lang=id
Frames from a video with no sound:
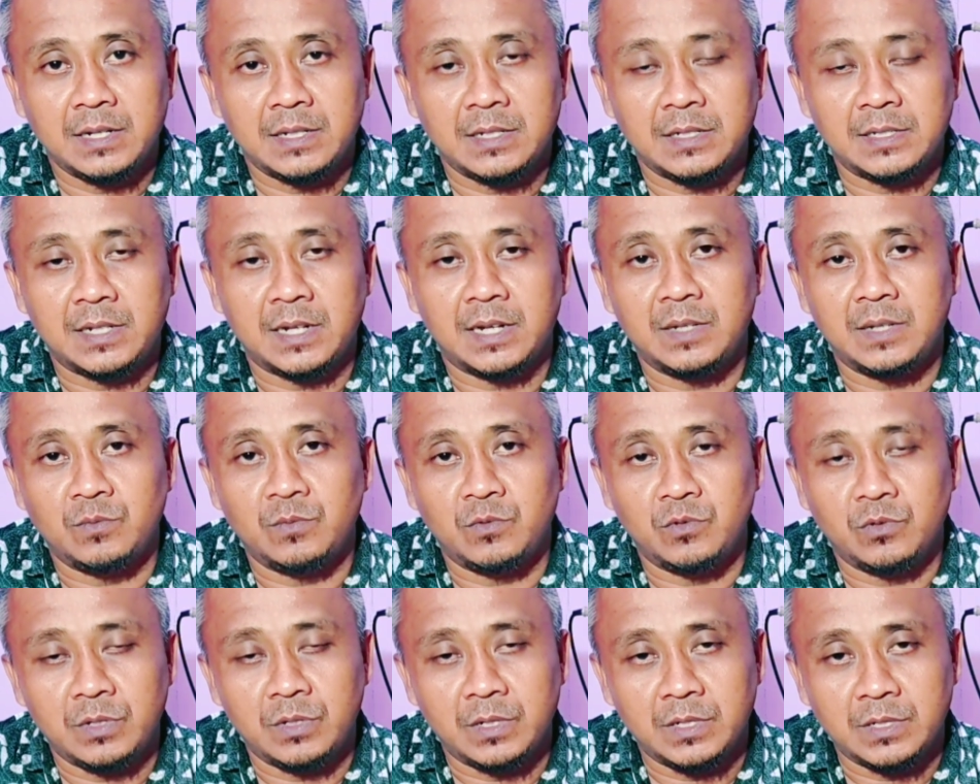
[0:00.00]
Jika
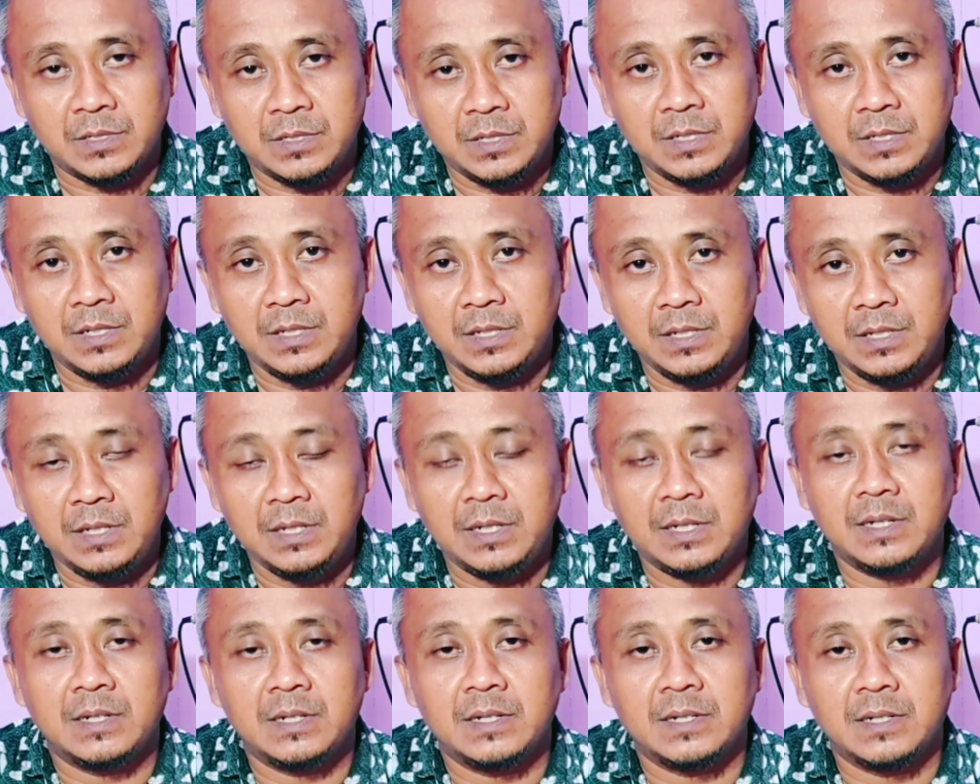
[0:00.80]
Ibu Desi
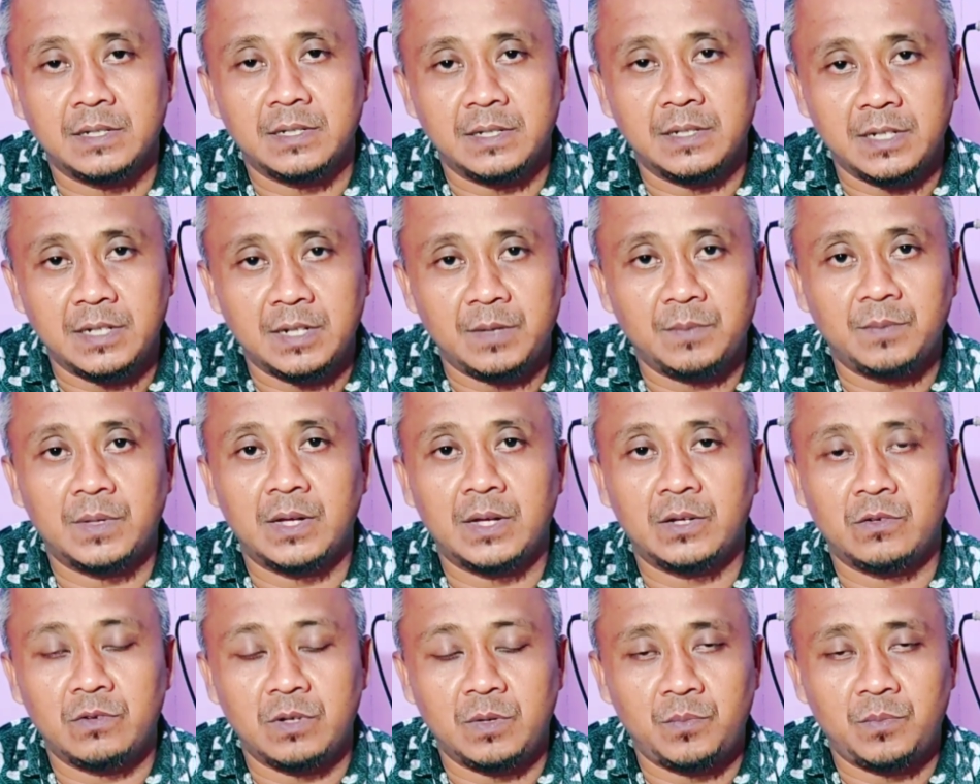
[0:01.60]
ingin
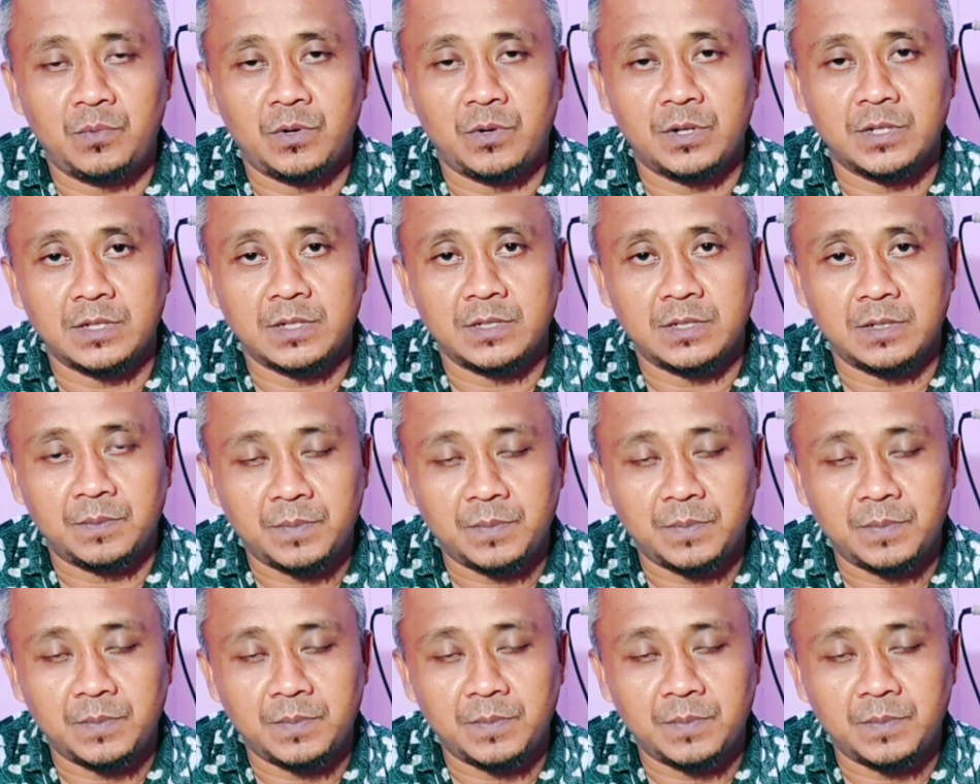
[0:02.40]
melakukan perusahaan